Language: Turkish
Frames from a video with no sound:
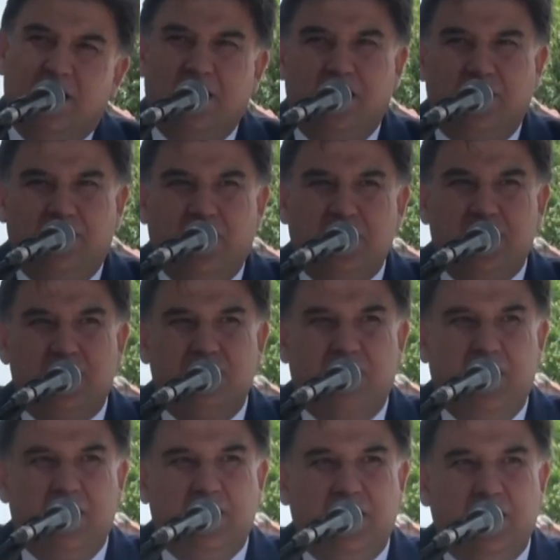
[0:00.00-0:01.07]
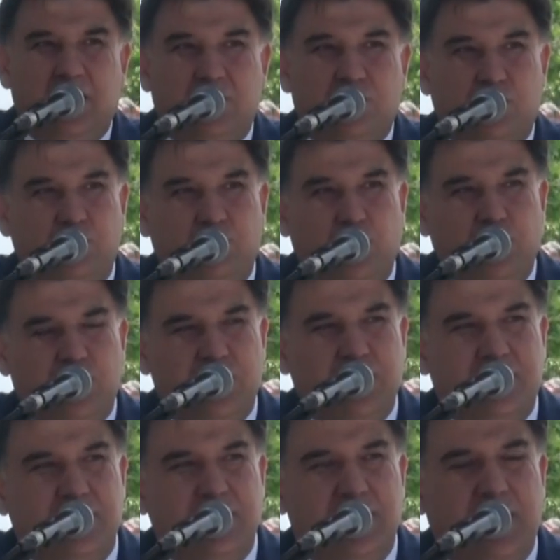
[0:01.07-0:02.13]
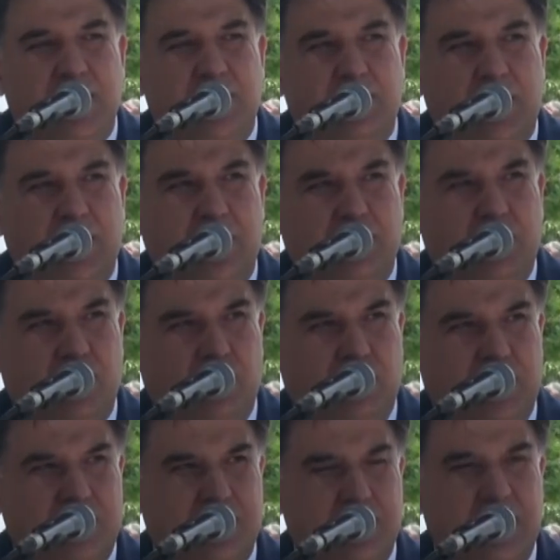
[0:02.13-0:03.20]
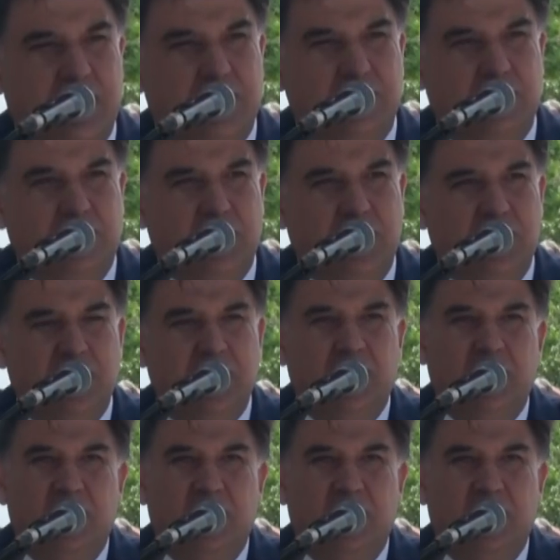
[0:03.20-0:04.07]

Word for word: Yine festivalde 7 gün boyunca sizlerle beraber olmak isterdim ama